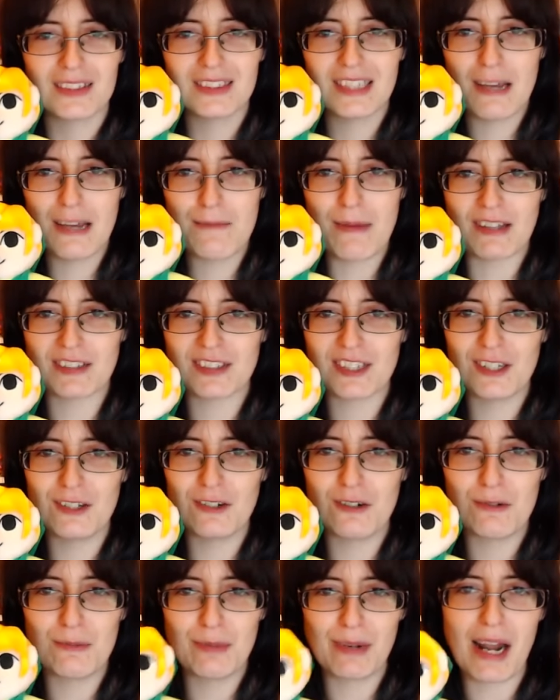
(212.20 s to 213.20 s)

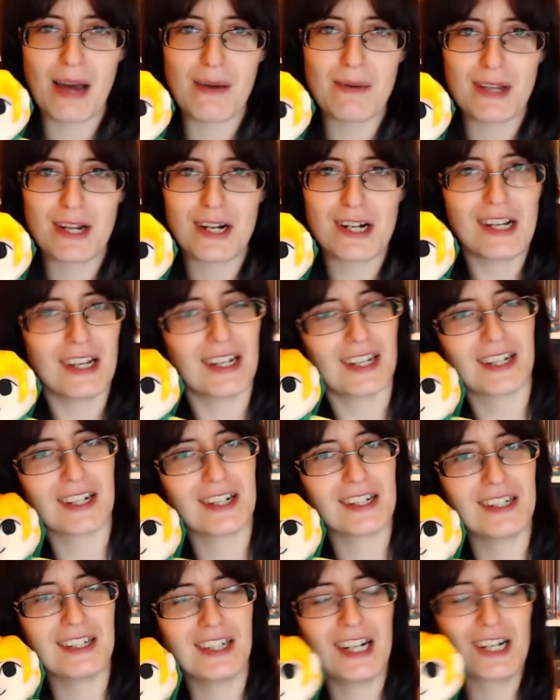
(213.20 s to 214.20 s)
paseo para ver
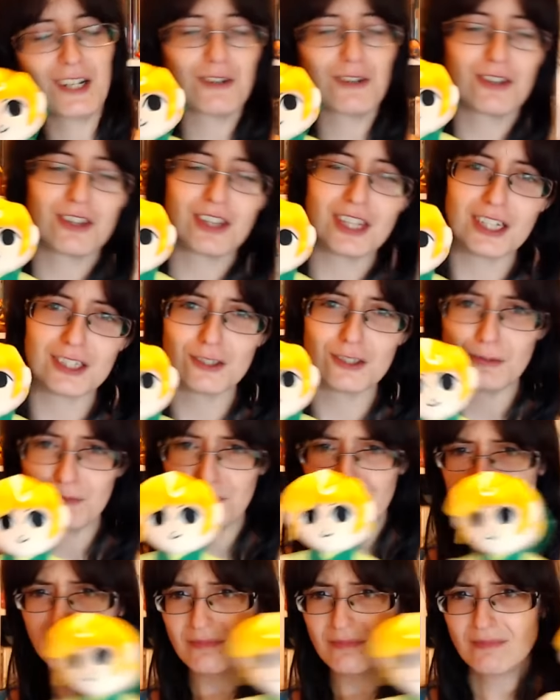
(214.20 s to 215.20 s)
el, concierto.
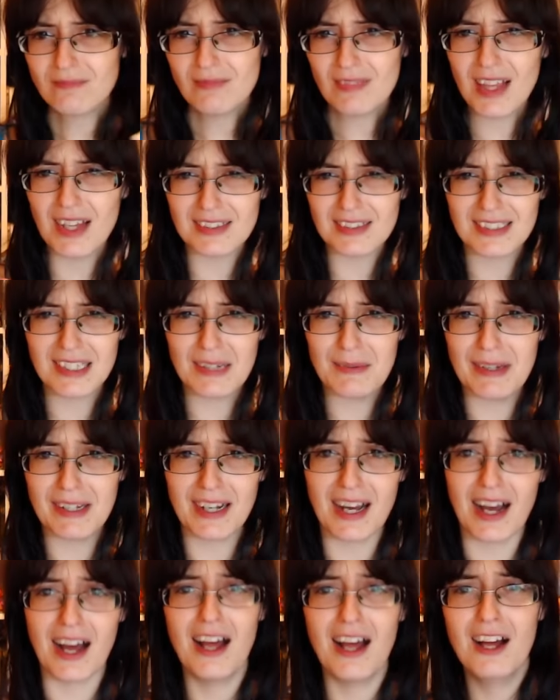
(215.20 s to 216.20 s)
Así que
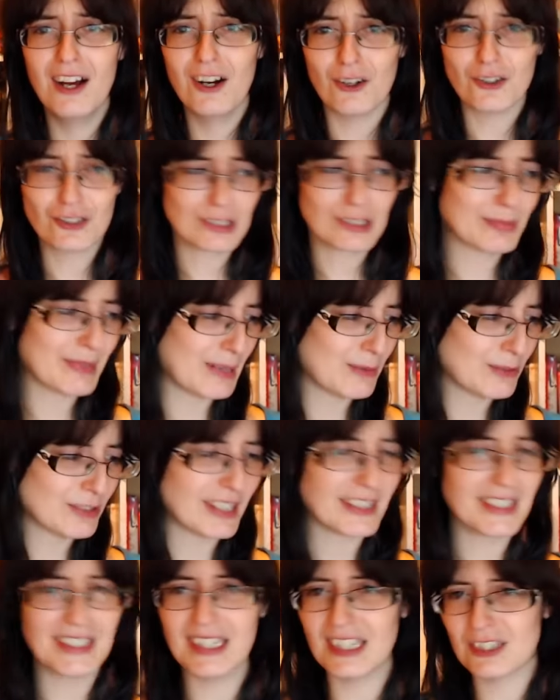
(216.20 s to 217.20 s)
venga, os esperamos
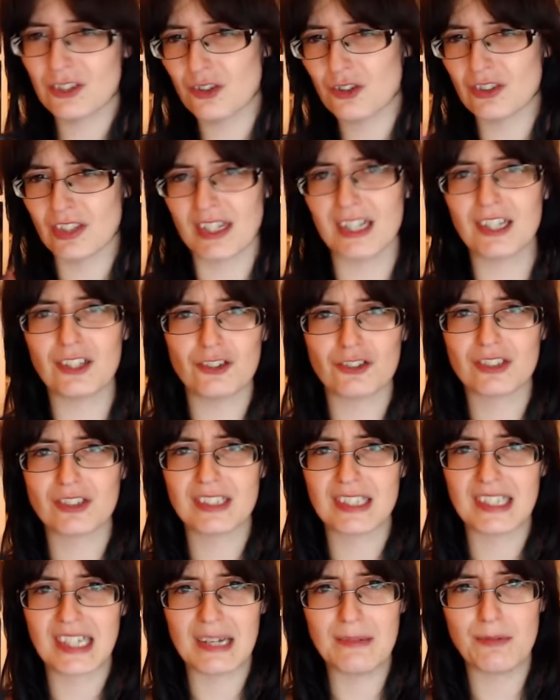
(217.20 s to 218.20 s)
allí a todos aquellos
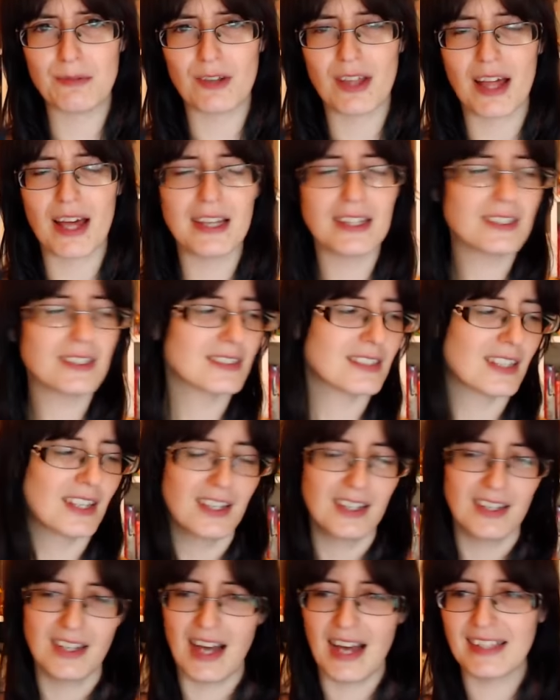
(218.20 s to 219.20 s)
que podáis.
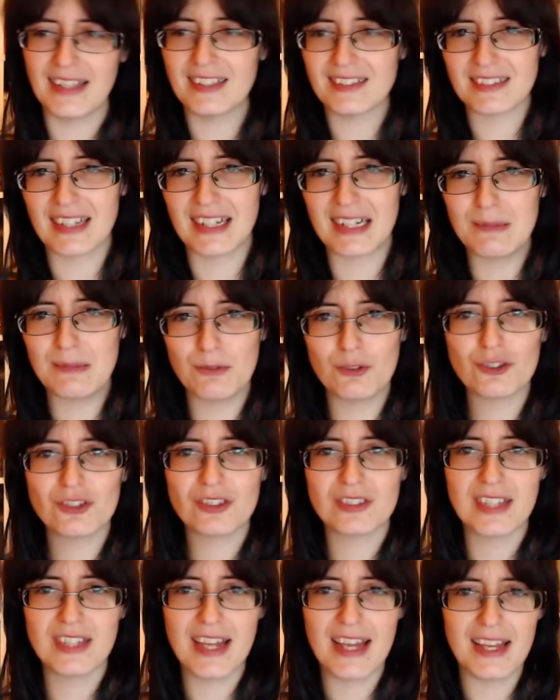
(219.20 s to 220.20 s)
Ahí
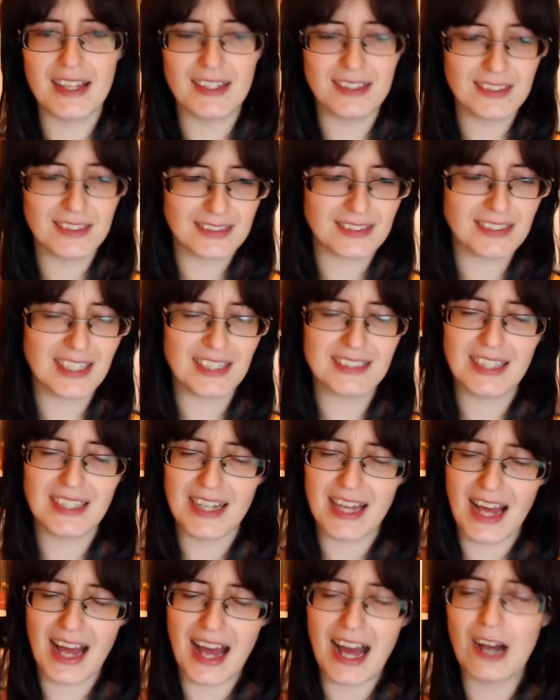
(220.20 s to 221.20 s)
estaremos de
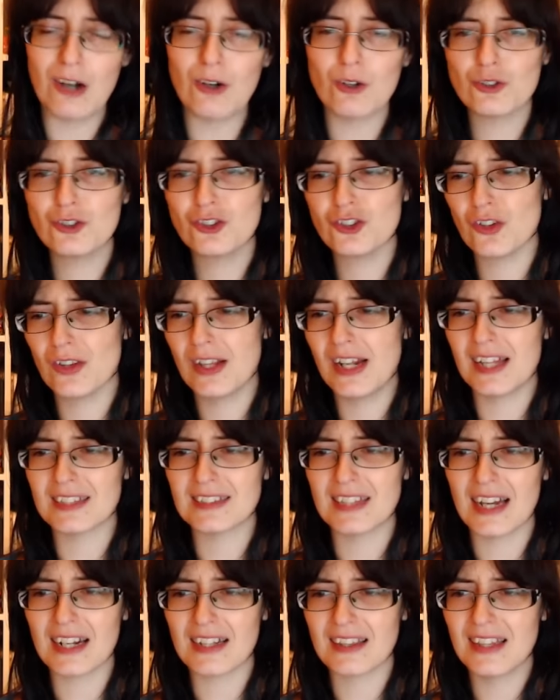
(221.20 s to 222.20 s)
7 a 8 de la
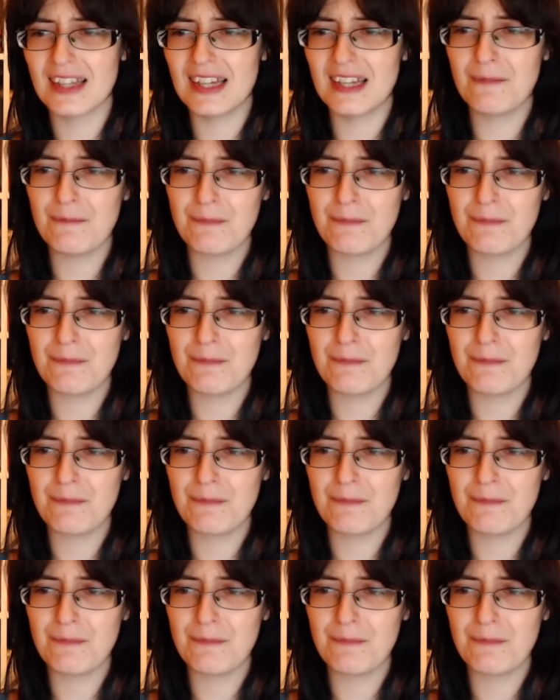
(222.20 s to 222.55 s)
tarde,